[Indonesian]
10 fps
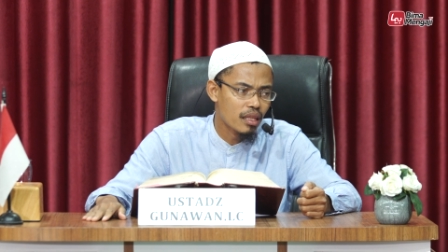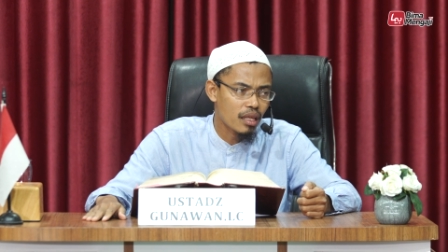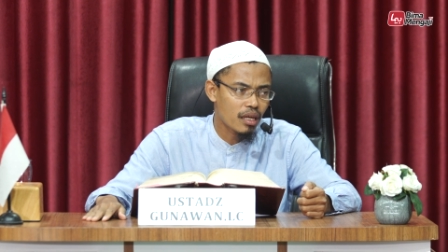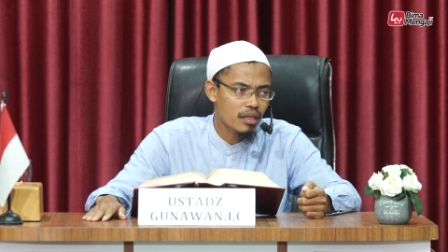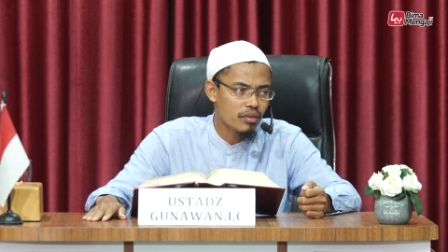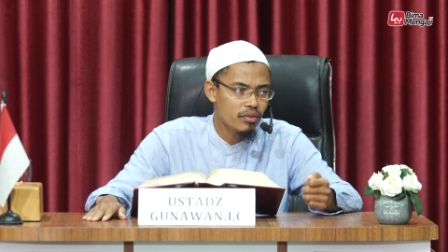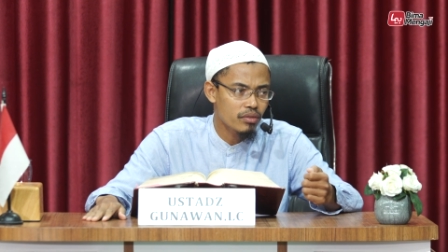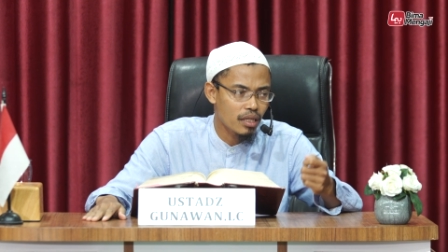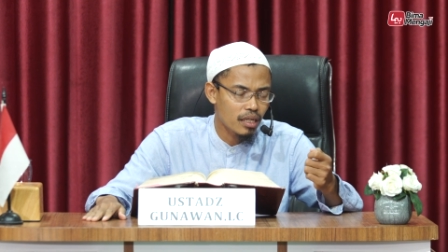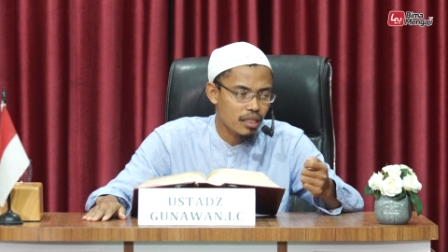Ya, itu
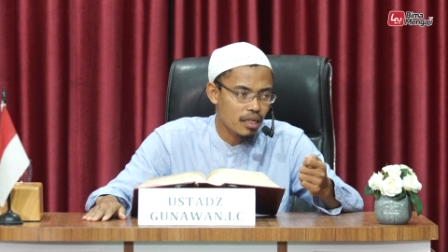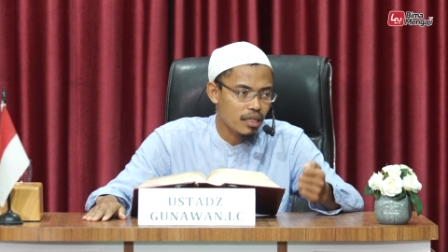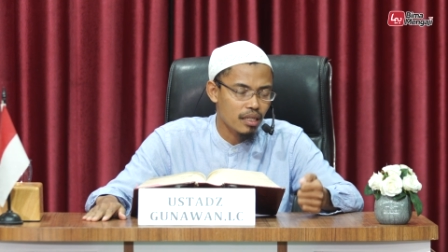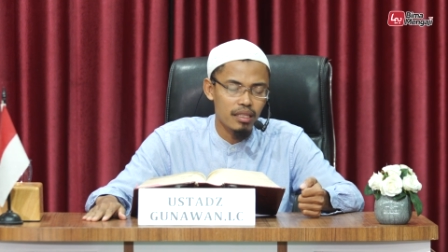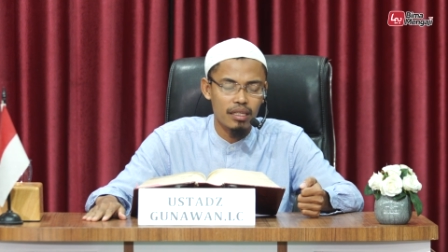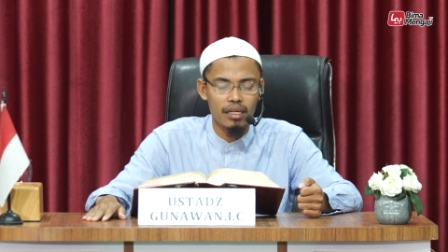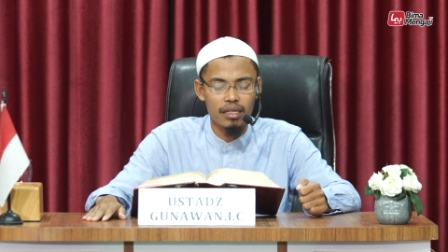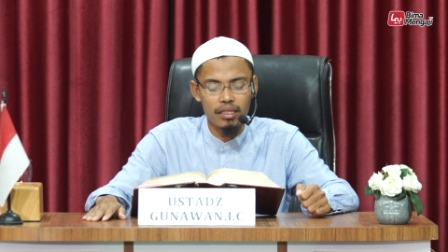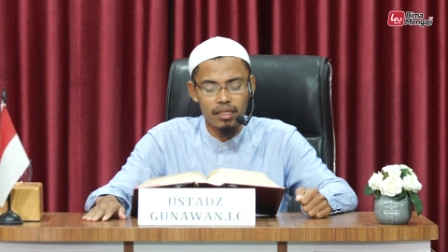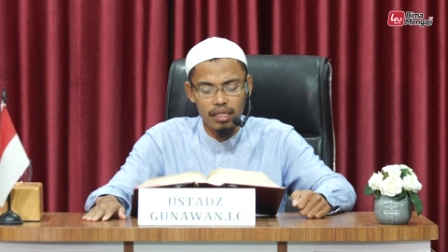diantara
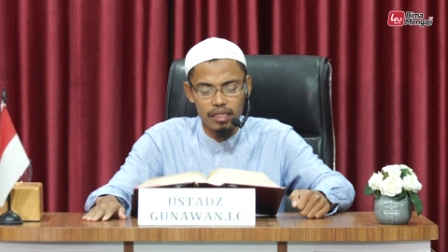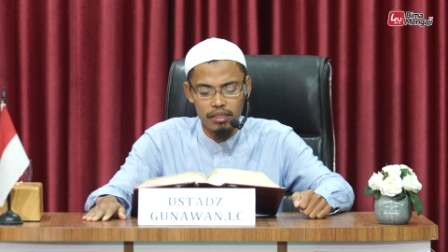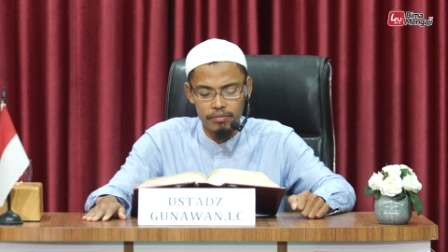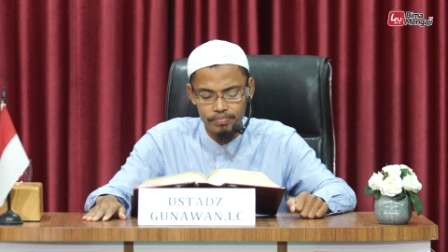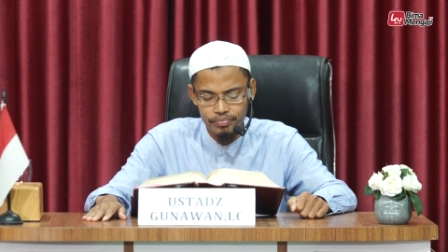kriteria-kriterianya.